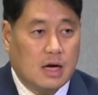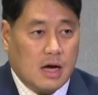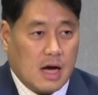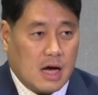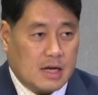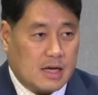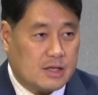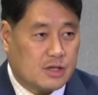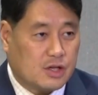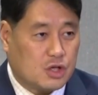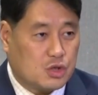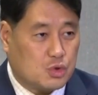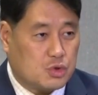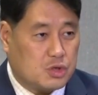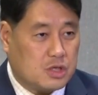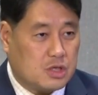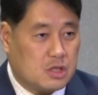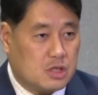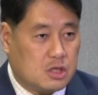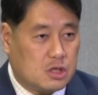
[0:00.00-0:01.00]
하나님께서
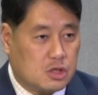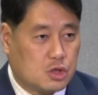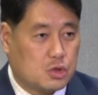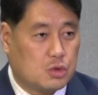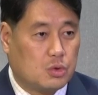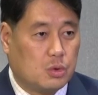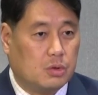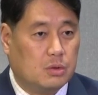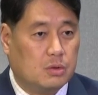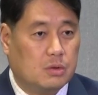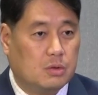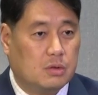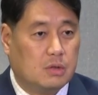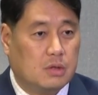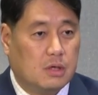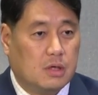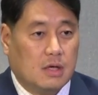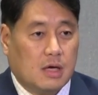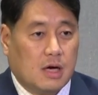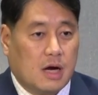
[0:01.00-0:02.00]
주신 뜻으로
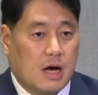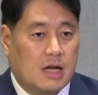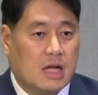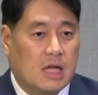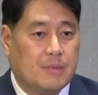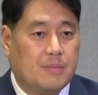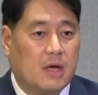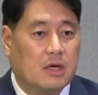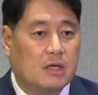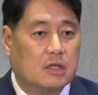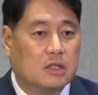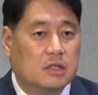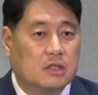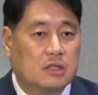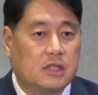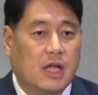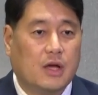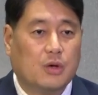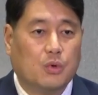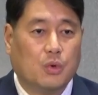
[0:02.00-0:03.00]
하나님의
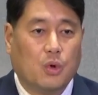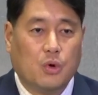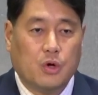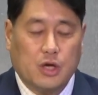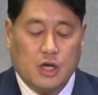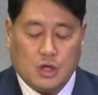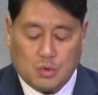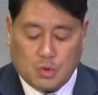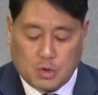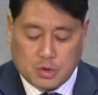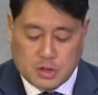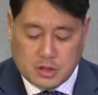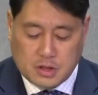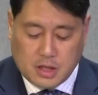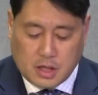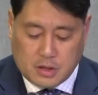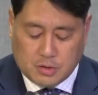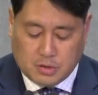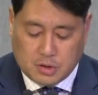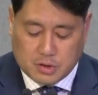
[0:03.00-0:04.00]
은혜로
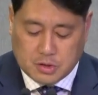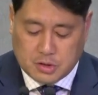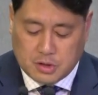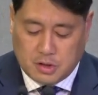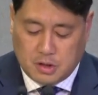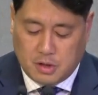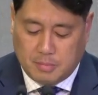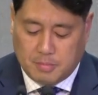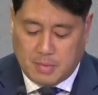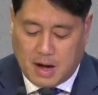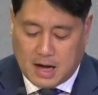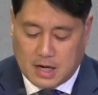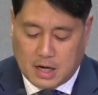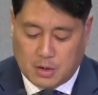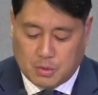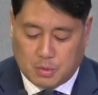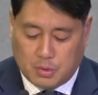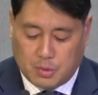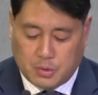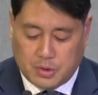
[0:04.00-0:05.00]
이루어진다는 것을
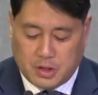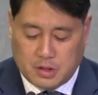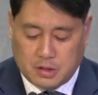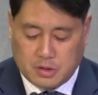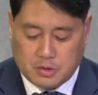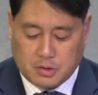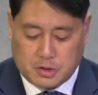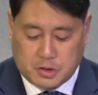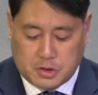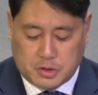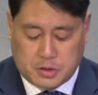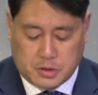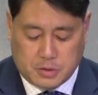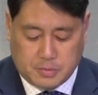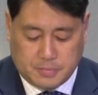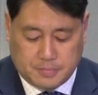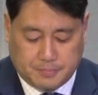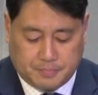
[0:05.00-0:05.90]
말하고 있는 것이죠.